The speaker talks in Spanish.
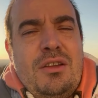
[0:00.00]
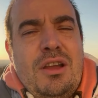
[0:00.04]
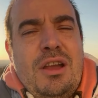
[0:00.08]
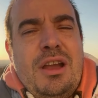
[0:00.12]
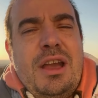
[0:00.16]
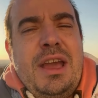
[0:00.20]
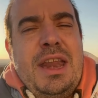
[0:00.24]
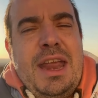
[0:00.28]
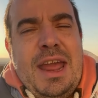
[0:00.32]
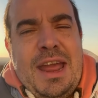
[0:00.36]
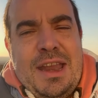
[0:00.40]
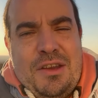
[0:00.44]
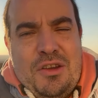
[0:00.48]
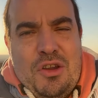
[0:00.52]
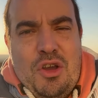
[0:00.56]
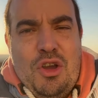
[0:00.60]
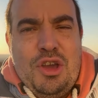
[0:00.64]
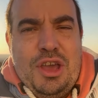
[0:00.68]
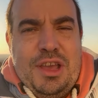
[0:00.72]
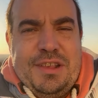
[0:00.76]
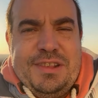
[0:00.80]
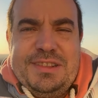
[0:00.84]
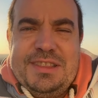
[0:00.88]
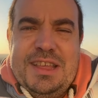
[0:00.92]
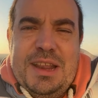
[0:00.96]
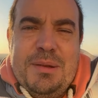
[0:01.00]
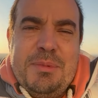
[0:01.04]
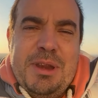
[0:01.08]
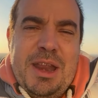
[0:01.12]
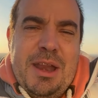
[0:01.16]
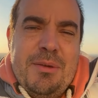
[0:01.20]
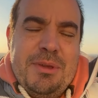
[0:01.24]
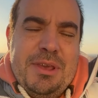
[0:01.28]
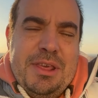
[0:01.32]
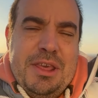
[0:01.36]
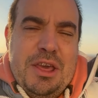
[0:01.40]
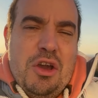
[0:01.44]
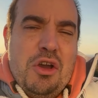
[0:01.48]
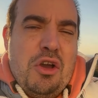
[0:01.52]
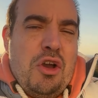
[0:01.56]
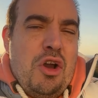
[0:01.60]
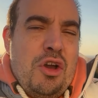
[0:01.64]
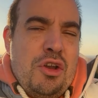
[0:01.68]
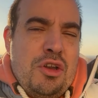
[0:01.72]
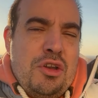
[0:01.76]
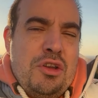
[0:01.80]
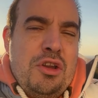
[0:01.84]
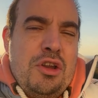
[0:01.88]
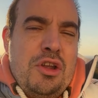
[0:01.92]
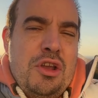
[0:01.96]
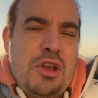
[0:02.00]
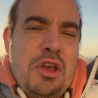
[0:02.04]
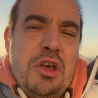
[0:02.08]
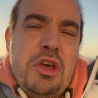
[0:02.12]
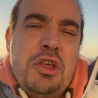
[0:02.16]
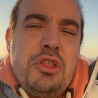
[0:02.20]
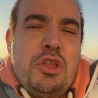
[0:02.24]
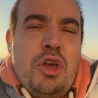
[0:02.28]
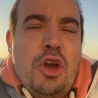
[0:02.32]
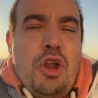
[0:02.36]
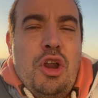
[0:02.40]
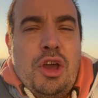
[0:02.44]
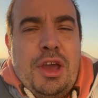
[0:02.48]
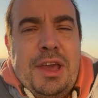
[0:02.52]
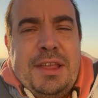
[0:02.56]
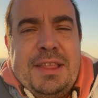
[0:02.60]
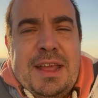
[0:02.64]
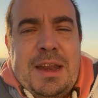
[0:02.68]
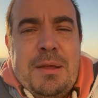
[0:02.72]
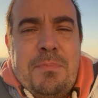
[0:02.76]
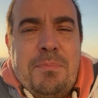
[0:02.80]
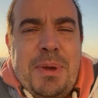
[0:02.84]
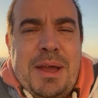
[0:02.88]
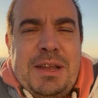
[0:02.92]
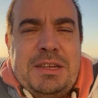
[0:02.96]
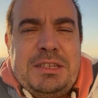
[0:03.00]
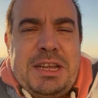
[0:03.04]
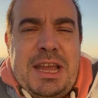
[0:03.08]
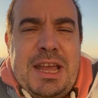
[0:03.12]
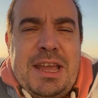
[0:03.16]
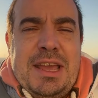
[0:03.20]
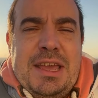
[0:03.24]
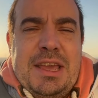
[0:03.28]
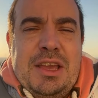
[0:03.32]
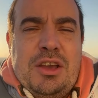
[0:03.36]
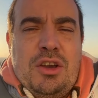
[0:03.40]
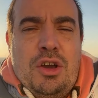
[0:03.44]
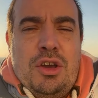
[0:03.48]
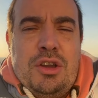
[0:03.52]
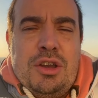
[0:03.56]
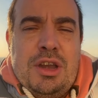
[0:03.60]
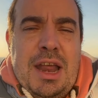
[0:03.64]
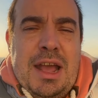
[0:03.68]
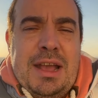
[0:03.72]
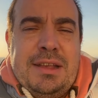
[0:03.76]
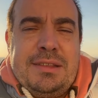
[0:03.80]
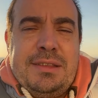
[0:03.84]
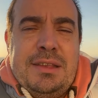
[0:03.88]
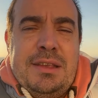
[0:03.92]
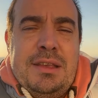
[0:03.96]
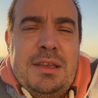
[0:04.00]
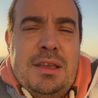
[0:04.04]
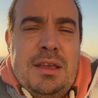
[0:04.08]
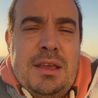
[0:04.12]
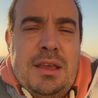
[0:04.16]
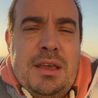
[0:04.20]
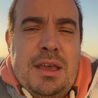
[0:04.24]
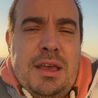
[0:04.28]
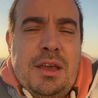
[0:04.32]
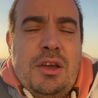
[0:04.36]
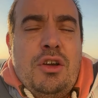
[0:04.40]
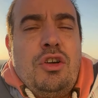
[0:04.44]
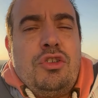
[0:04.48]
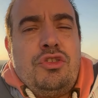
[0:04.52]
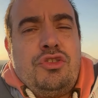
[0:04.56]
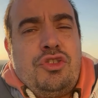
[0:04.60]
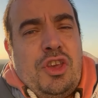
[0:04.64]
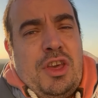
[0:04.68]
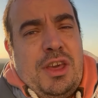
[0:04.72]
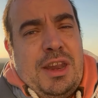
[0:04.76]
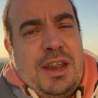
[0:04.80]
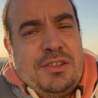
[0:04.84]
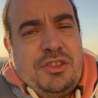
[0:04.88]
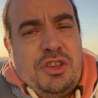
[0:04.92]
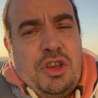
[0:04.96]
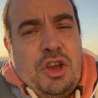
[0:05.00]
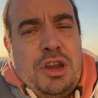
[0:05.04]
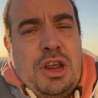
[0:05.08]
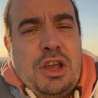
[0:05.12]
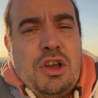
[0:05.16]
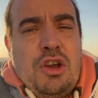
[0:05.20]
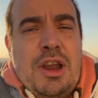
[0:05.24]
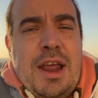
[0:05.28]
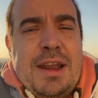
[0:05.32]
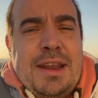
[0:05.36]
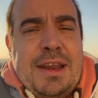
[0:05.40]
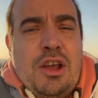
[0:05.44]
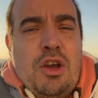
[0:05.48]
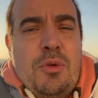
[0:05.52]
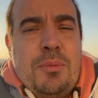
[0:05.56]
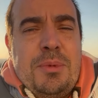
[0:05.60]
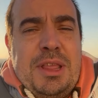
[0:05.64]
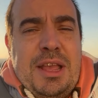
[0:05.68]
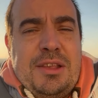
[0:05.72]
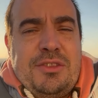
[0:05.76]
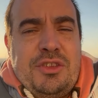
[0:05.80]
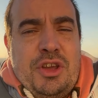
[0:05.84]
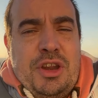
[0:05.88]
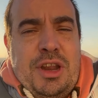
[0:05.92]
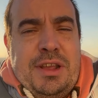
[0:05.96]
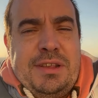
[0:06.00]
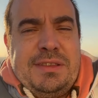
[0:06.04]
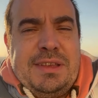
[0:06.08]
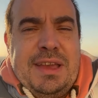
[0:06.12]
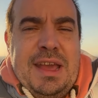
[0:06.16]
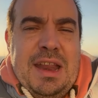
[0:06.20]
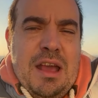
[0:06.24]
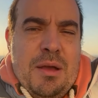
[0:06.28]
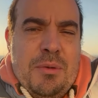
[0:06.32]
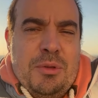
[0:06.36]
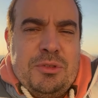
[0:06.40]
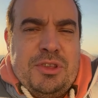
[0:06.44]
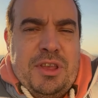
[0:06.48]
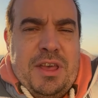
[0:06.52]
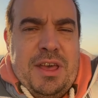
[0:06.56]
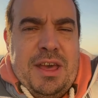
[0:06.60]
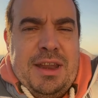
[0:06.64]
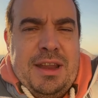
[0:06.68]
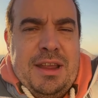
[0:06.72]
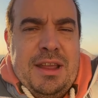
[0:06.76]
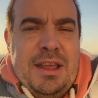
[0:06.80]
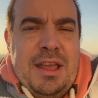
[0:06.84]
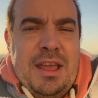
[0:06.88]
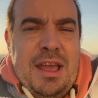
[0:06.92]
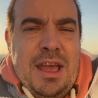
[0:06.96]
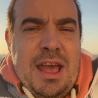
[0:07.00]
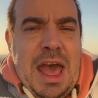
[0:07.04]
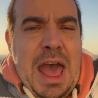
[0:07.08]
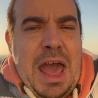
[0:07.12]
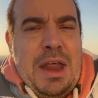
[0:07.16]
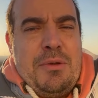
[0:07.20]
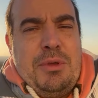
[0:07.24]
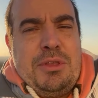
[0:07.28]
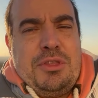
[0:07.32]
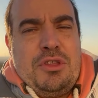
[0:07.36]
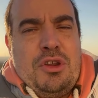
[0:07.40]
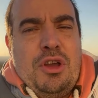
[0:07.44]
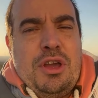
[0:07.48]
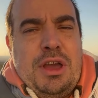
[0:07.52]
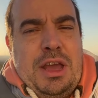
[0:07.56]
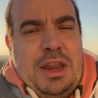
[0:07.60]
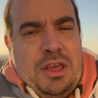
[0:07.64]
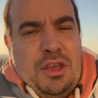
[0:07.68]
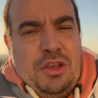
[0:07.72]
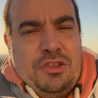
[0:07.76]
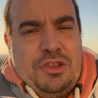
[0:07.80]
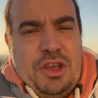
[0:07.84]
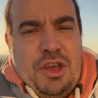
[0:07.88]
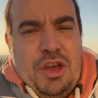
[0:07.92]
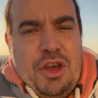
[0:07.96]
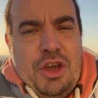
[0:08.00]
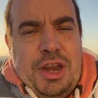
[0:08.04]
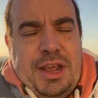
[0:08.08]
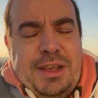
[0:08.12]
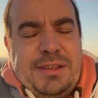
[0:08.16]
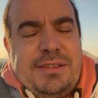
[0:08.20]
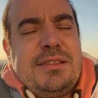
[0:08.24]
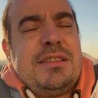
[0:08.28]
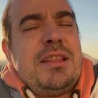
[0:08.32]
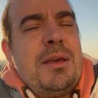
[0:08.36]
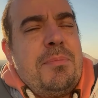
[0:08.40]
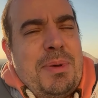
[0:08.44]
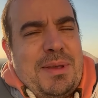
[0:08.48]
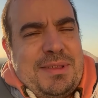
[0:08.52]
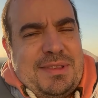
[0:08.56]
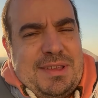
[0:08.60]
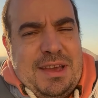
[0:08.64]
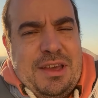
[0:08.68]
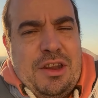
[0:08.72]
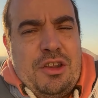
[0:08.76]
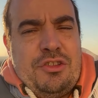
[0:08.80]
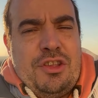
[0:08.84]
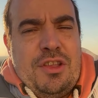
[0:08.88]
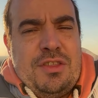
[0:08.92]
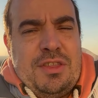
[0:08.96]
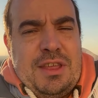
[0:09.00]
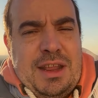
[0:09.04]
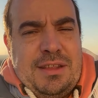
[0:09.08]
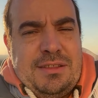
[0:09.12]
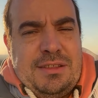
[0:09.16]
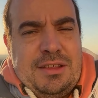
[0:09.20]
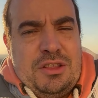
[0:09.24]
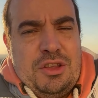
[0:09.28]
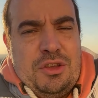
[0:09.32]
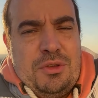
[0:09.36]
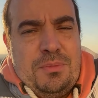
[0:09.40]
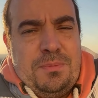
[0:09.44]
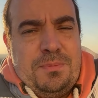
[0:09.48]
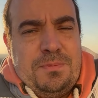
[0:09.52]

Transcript: créanos que se termina el video con todo lo que es Talampaya y con las consideraciones, con las recomendaciones que le vamos a dar a nuestros queridos seguidores de Pasajeros en Tránsito.